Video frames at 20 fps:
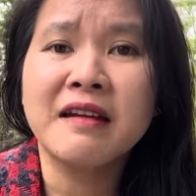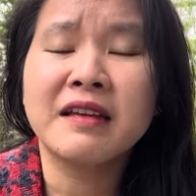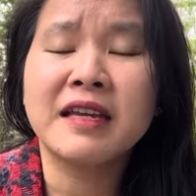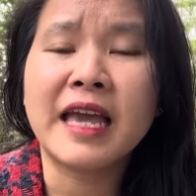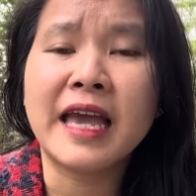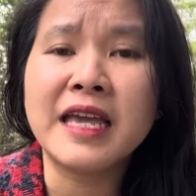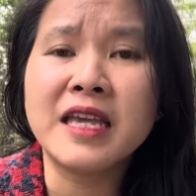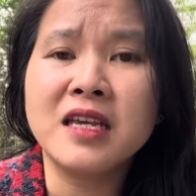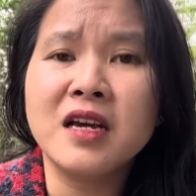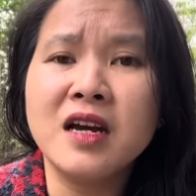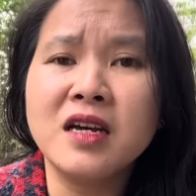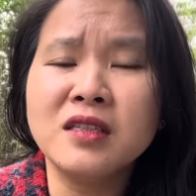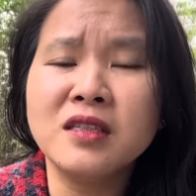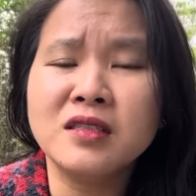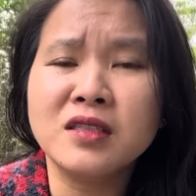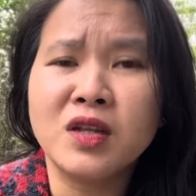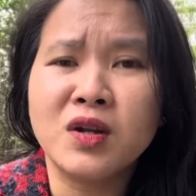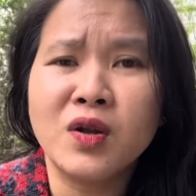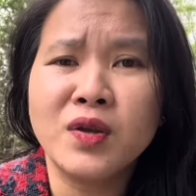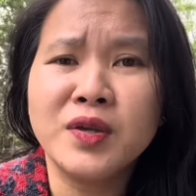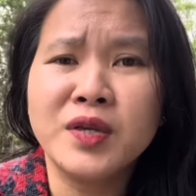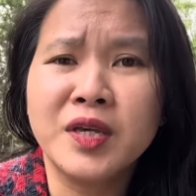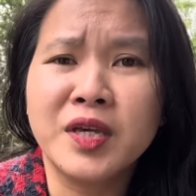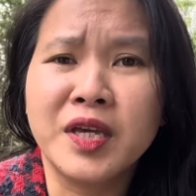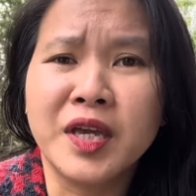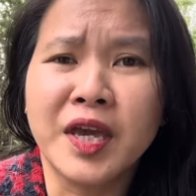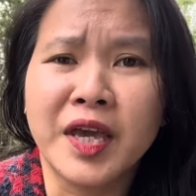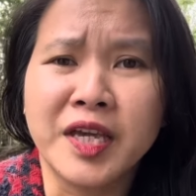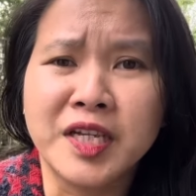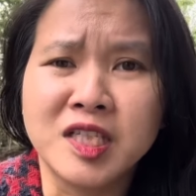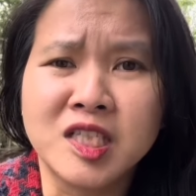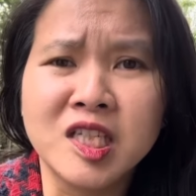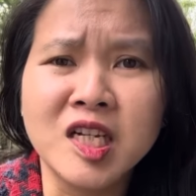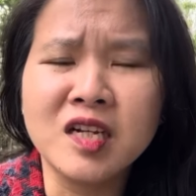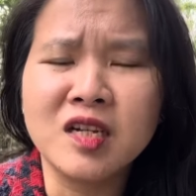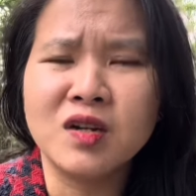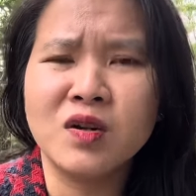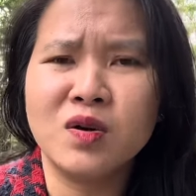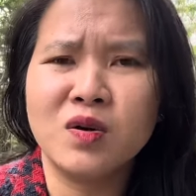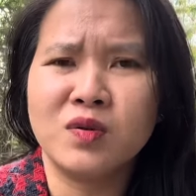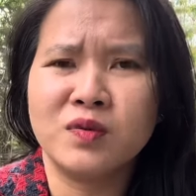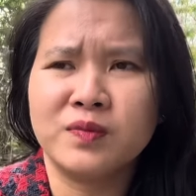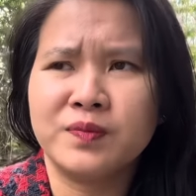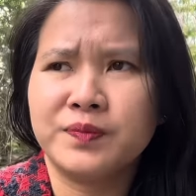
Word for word: cái kết ta nói kiệt sức luôn